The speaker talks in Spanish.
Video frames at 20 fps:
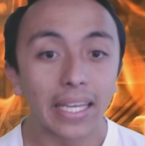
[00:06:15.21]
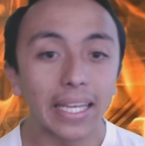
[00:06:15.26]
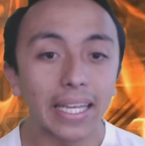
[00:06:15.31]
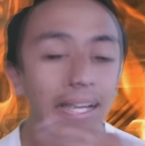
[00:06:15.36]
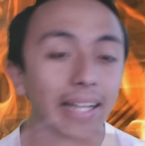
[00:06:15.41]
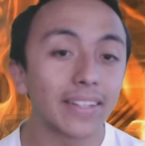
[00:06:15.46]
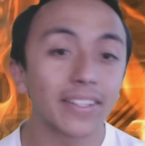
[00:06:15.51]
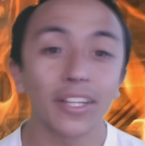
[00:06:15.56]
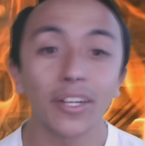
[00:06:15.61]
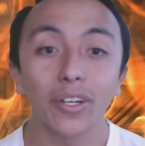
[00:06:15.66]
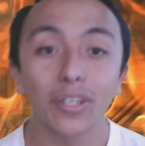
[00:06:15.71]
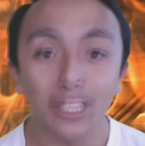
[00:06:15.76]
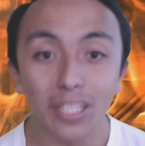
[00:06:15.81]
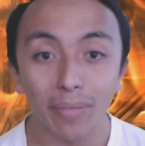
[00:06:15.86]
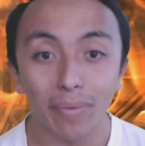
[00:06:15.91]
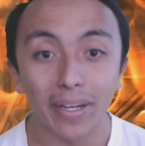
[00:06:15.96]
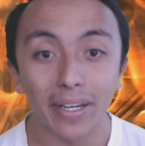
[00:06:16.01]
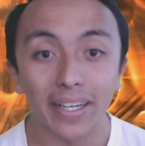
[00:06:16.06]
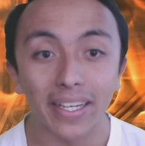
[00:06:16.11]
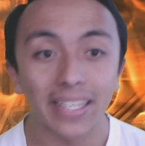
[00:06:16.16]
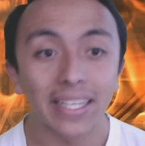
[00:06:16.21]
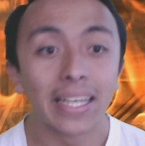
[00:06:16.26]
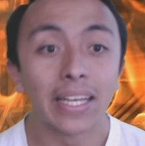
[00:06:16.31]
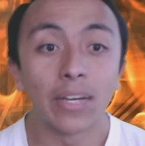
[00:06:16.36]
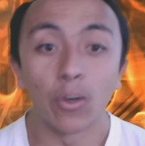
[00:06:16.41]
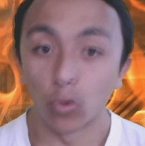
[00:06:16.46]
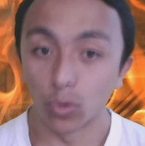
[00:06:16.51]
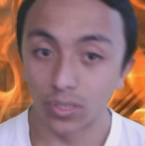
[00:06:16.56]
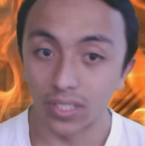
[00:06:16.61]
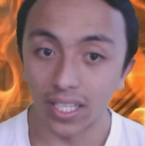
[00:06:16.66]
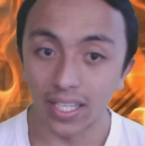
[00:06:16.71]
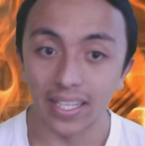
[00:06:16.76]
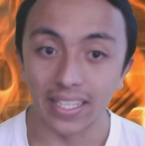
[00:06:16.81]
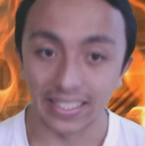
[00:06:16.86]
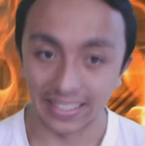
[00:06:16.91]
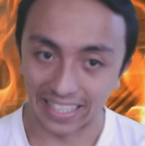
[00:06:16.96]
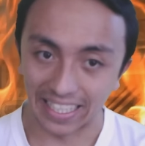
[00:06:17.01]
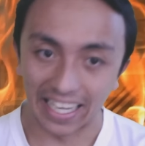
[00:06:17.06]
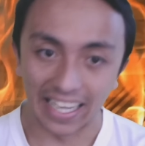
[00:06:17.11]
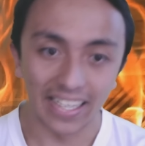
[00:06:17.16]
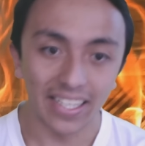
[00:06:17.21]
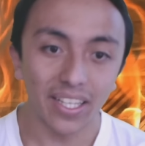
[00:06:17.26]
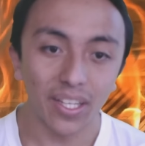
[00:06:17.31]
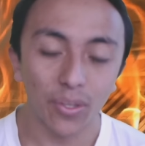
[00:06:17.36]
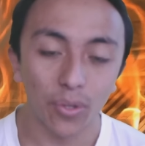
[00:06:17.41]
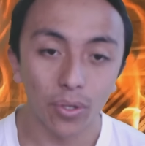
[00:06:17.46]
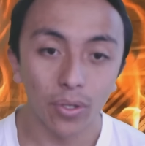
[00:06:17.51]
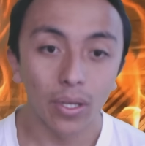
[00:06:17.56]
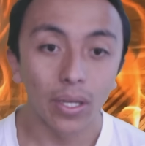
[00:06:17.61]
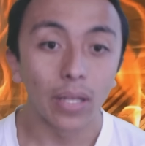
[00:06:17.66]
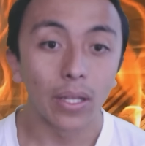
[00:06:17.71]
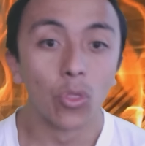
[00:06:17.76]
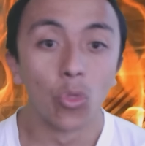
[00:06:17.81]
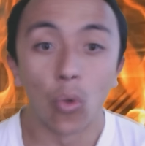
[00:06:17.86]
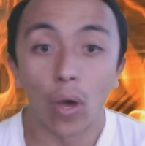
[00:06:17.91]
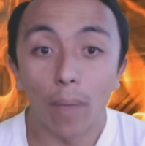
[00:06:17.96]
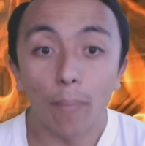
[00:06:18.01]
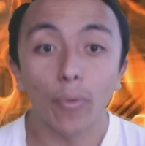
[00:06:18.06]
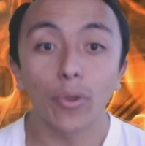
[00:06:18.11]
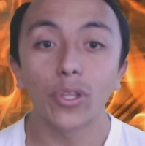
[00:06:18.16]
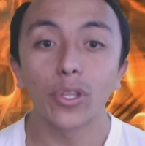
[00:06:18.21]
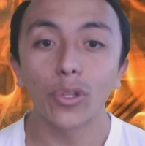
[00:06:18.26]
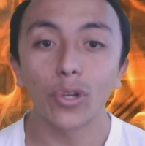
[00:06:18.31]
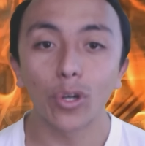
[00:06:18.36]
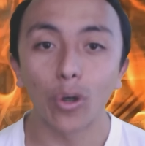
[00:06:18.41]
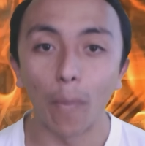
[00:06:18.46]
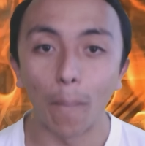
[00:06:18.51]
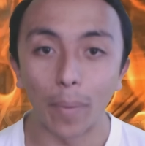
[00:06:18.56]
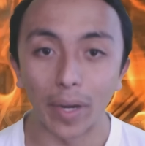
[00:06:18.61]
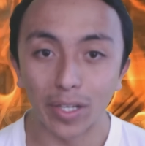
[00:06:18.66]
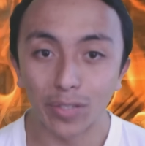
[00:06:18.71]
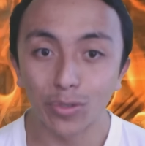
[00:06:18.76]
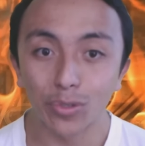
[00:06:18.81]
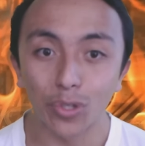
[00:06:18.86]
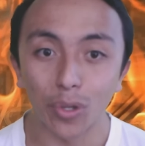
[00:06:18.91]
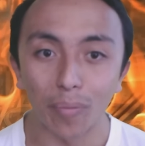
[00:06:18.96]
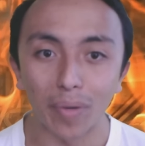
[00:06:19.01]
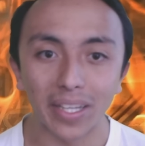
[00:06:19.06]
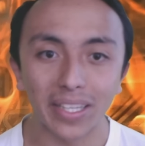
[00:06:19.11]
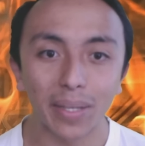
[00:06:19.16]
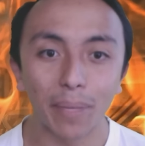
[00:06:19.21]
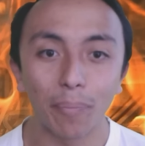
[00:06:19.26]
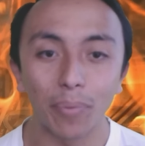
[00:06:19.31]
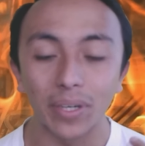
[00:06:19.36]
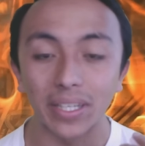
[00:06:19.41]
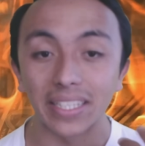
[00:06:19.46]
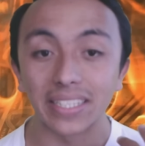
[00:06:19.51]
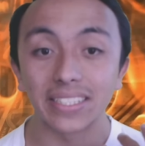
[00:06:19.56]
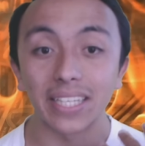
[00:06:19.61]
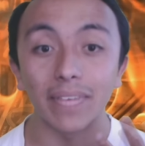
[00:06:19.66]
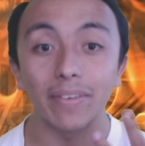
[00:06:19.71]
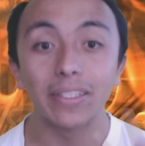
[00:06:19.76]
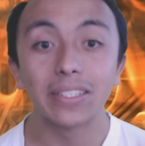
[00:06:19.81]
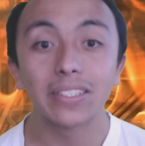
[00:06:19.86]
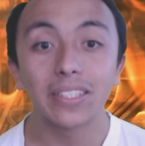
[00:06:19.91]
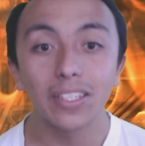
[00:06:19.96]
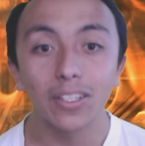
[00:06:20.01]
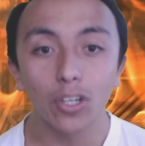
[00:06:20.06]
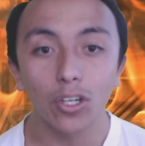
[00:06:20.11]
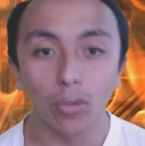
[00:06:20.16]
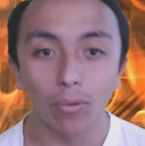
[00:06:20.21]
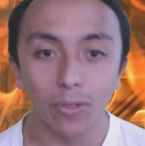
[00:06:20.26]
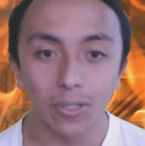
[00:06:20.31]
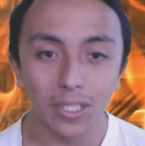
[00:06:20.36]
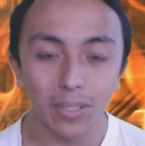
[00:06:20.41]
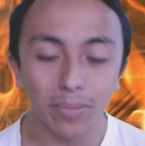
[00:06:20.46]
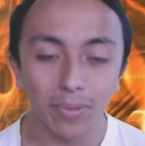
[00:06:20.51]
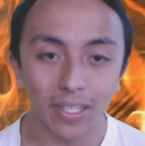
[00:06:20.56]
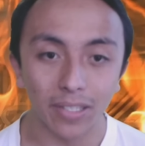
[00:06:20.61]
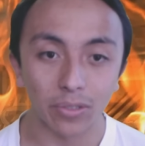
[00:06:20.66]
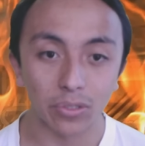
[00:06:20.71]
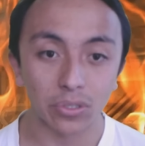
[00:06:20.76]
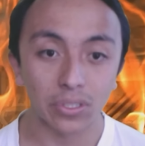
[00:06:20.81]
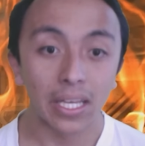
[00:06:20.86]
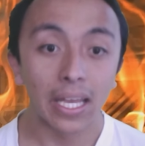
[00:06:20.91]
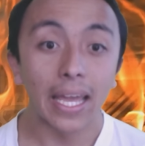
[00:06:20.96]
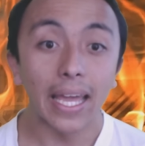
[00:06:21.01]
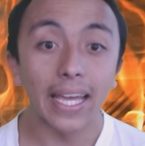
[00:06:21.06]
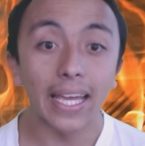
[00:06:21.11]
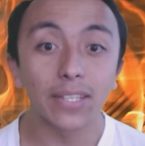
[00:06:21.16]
Y la anterior semana, ustedes que han ido, no han podido comprar su tomate porque estaba en 5 bolivianos.